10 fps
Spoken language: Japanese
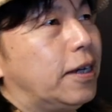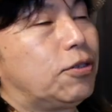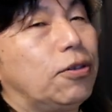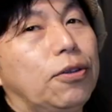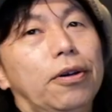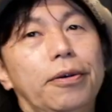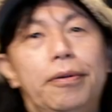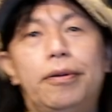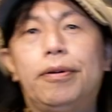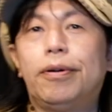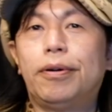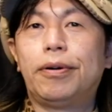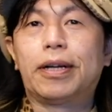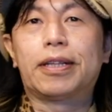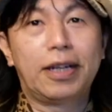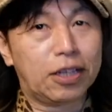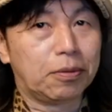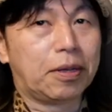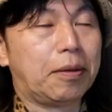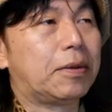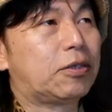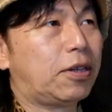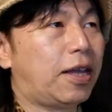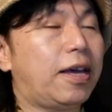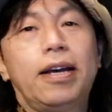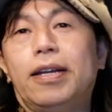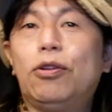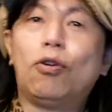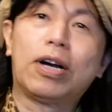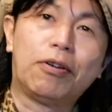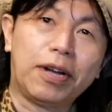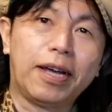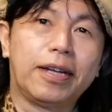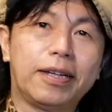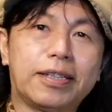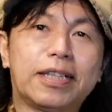ちょうどよかったなと思ってね、まあ、それで動画をねさ